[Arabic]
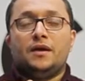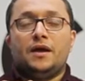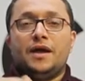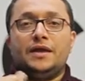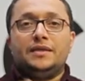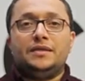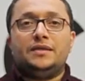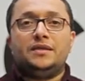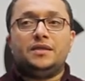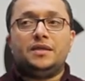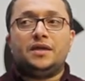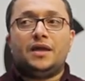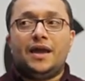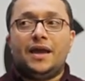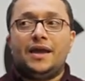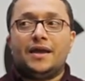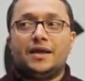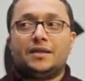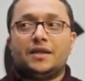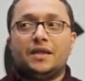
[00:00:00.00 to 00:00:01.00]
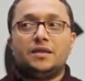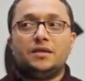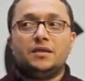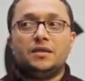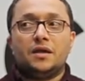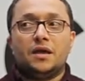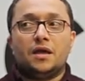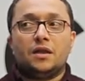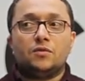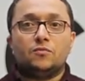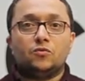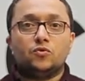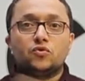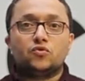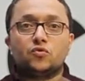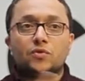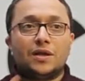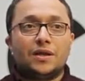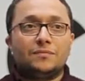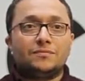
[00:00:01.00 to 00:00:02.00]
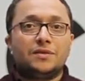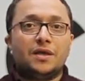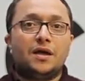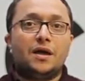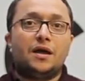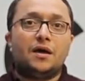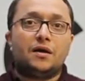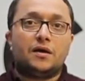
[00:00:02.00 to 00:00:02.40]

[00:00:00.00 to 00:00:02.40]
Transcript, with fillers: اي حاجه ثانيه لبوس والكلام ده